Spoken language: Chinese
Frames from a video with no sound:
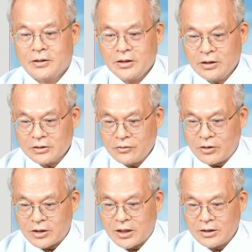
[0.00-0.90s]
你要等
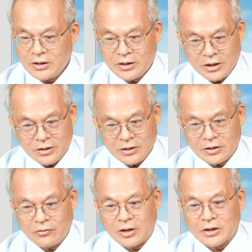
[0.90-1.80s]
反弹，你天天
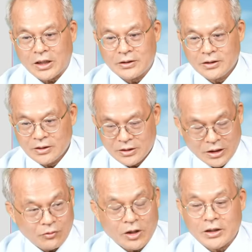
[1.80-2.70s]
等反弹，
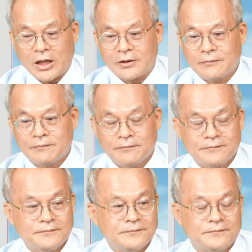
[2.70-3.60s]
等反弹，
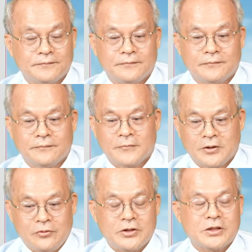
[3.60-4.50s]

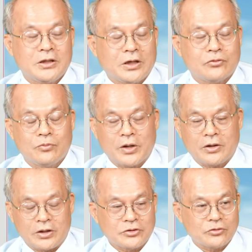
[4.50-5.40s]
因为这一档股票
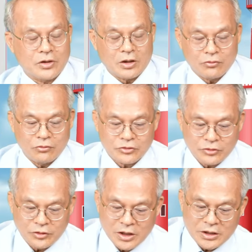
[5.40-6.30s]
严重高估，
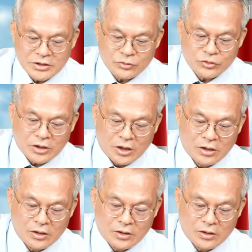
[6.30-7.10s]
所以跟你注意啊。